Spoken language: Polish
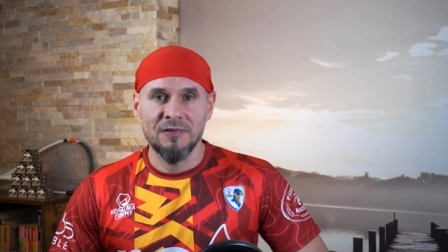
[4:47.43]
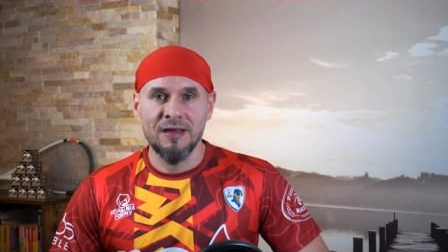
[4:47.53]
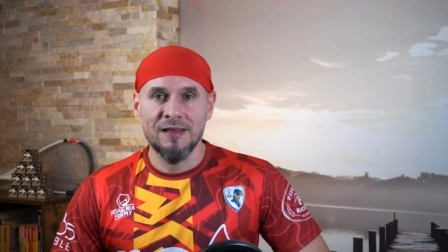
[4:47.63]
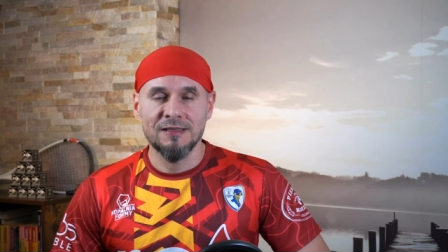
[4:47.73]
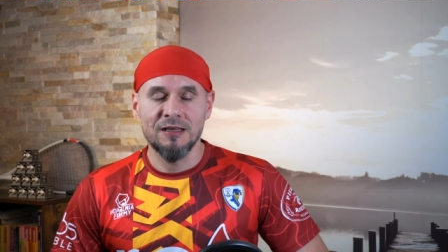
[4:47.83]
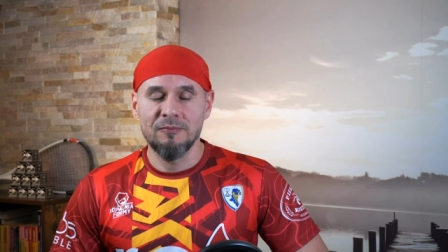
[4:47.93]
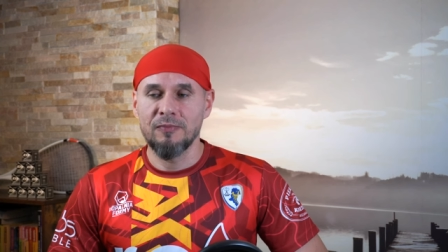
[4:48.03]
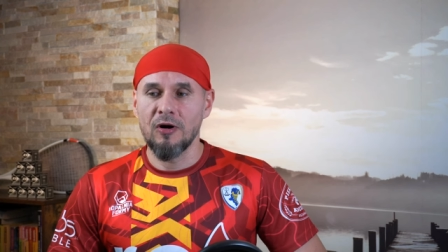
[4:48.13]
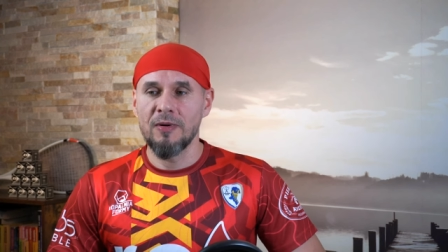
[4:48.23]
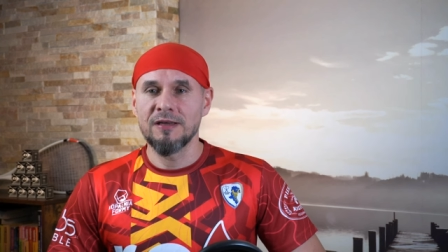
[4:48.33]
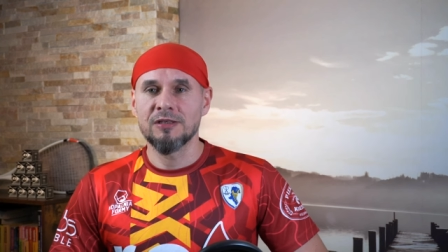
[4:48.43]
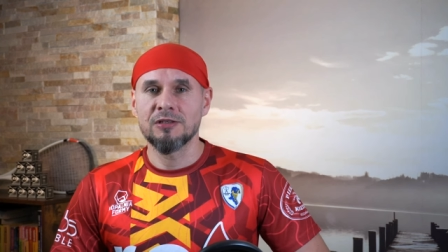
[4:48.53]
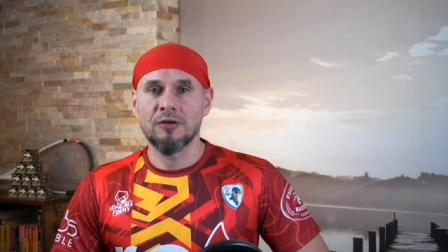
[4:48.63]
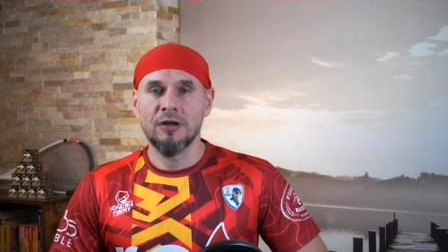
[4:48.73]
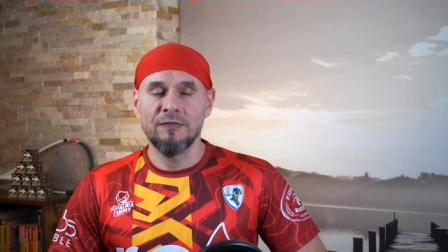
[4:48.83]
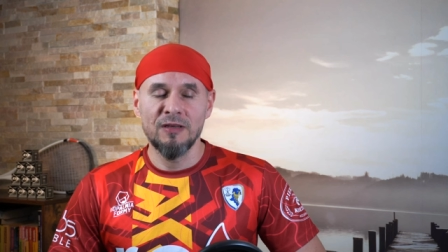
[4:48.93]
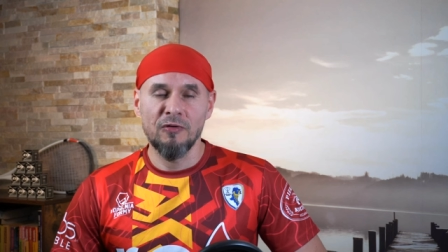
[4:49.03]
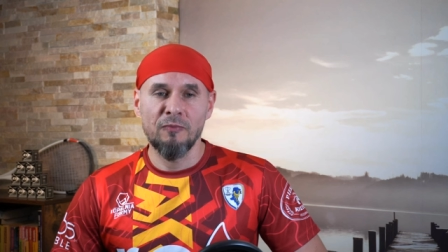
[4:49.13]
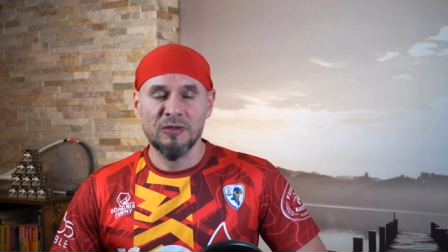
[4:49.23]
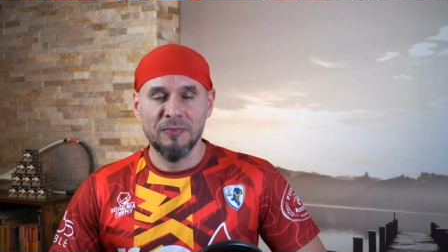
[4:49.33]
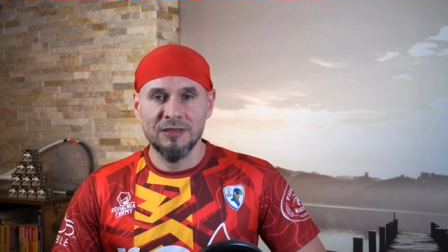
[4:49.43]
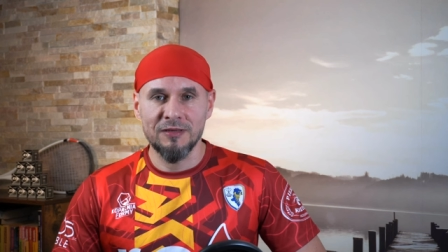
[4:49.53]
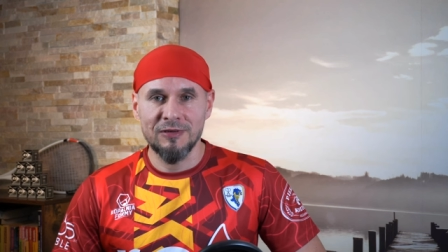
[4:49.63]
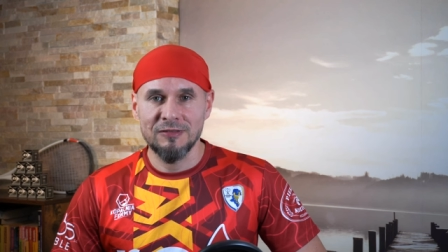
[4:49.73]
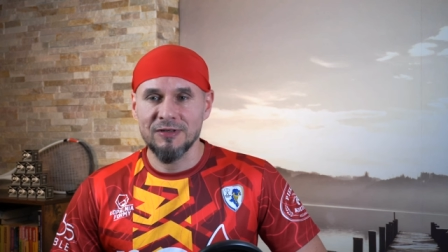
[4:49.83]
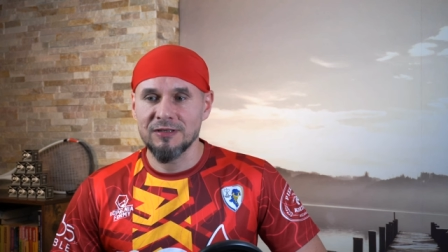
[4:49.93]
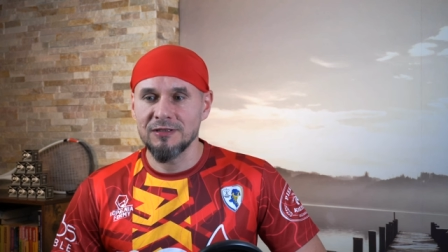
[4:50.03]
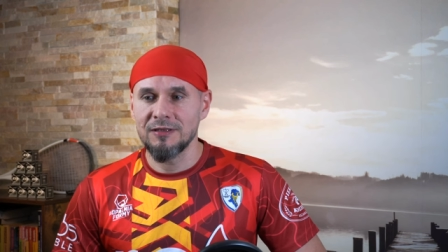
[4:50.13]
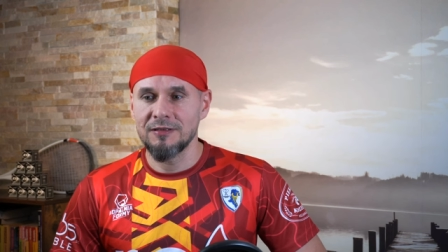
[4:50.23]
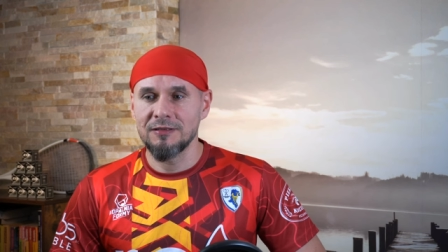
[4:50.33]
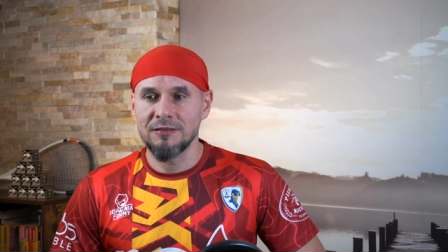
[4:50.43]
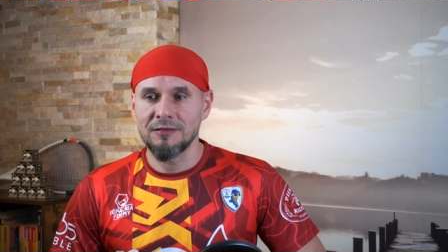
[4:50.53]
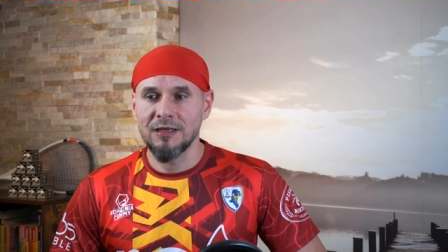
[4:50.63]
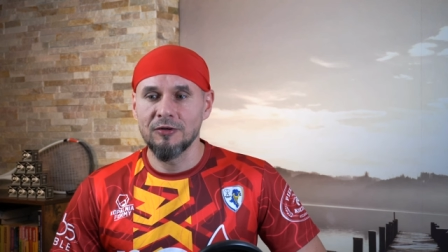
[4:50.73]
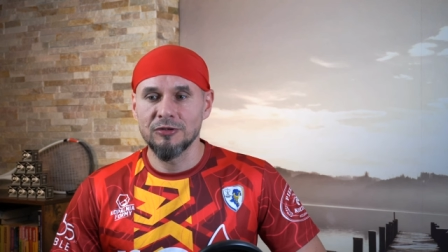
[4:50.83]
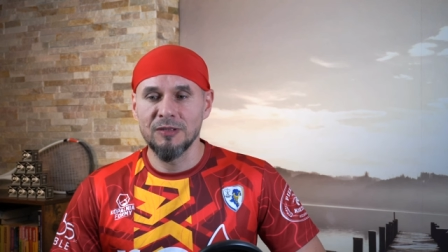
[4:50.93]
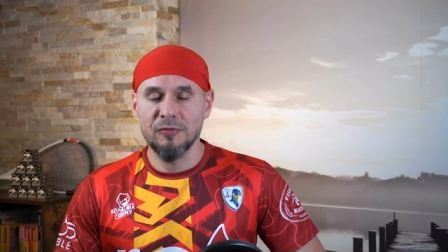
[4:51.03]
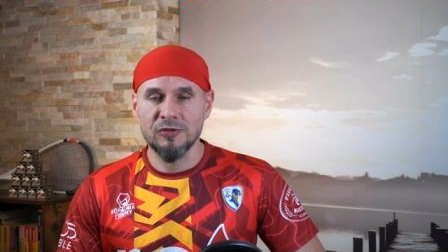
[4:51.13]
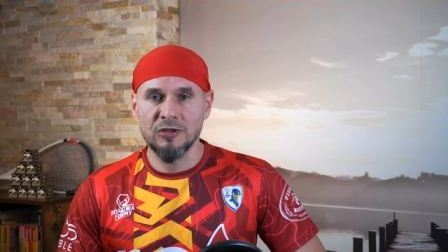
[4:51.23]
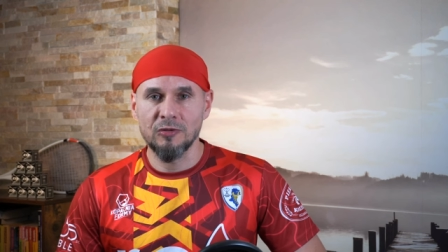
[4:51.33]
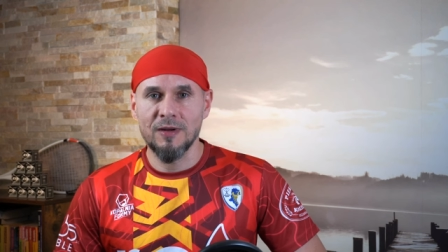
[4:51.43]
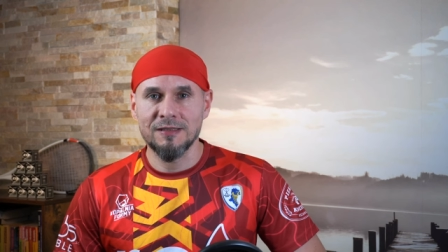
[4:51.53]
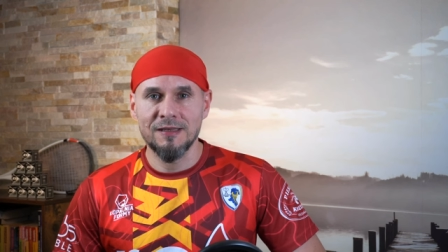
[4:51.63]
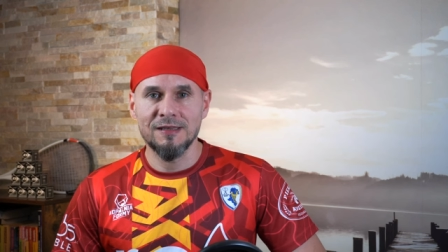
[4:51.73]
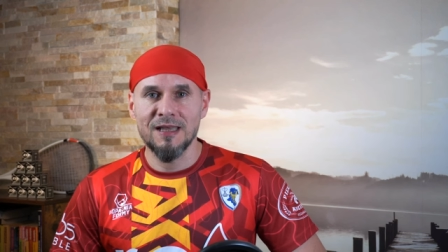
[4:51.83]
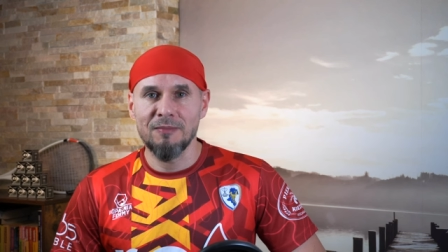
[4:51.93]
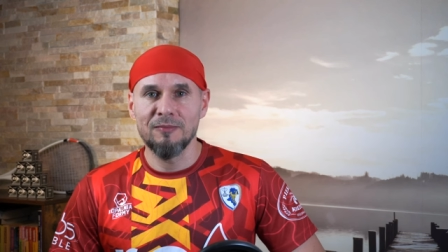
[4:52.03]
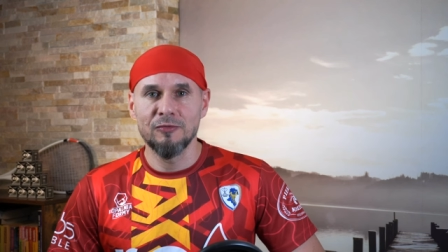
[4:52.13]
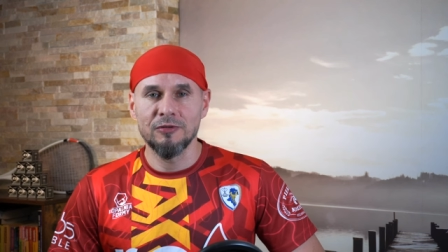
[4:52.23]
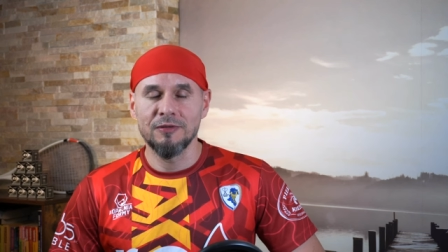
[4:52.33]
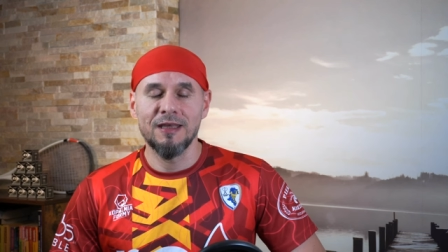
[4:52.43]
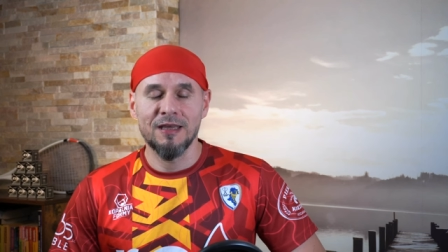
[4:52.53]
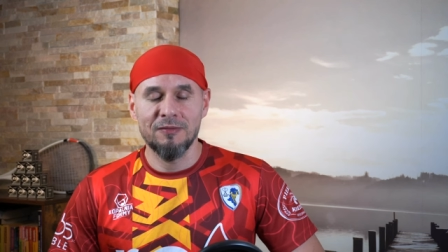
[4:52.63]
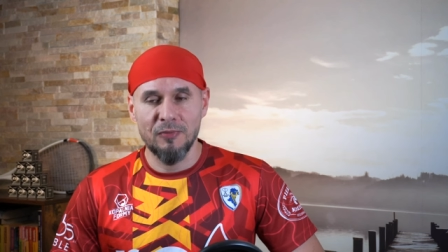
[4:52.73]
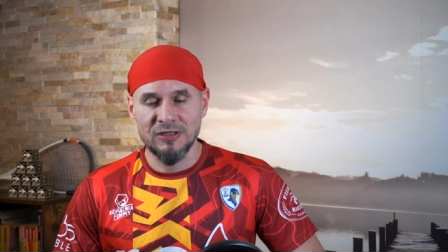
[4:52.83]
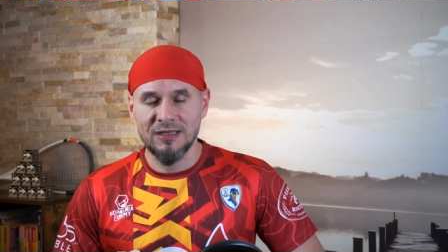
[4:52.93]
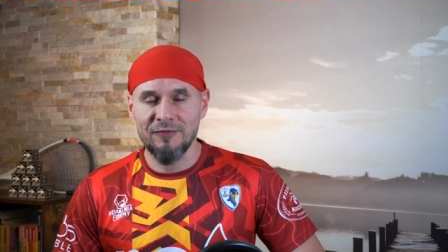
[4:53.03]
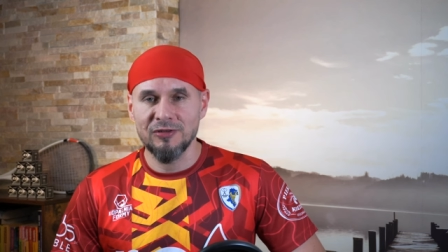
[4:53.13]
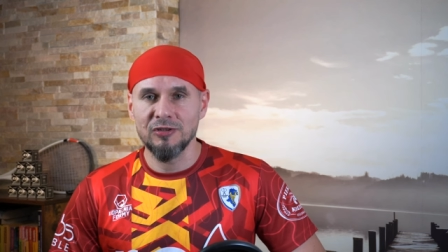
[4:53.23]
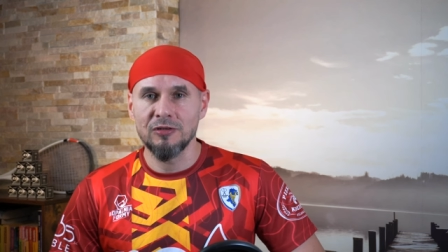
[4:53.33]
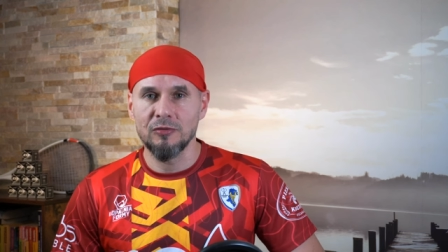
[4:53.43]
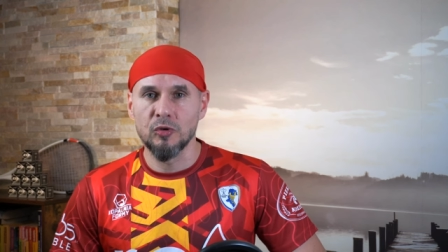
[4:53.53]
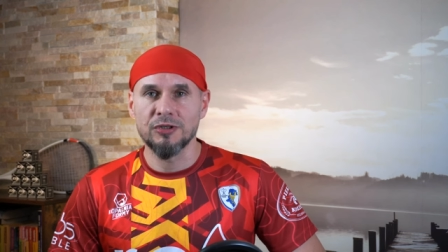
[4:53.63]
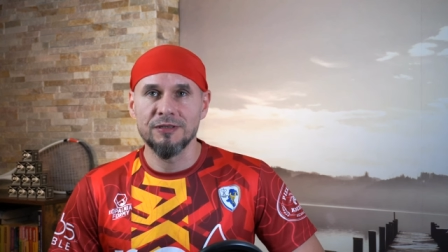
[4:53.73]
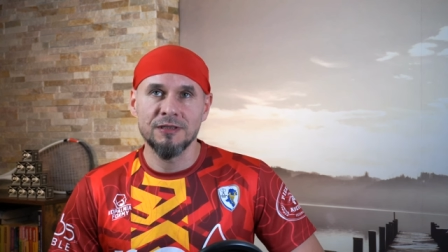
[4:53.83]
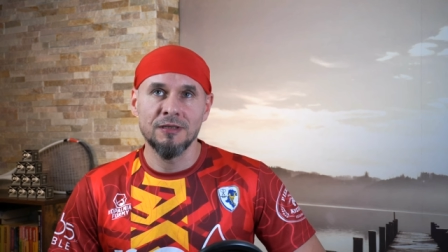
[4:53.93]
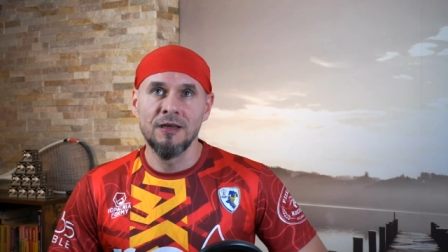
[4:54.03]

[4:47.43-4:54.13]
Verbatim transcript: radzę obejrzeć trochę filmów, podpatrywać właśnie e, tego typu sytuacje i samemu na ich podstawie się uczyć,